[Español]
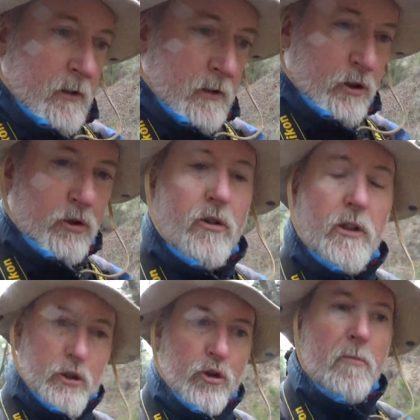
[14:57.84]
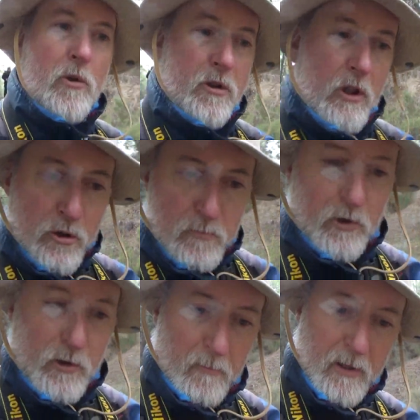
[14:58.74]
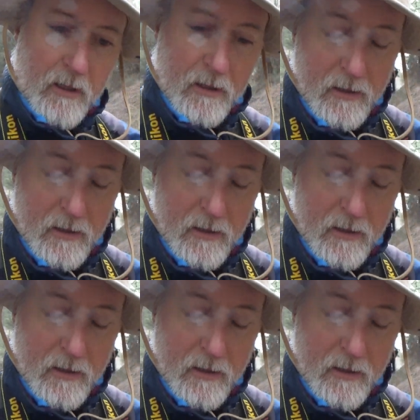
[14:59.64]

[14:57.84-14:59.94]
isótopos de osmio también.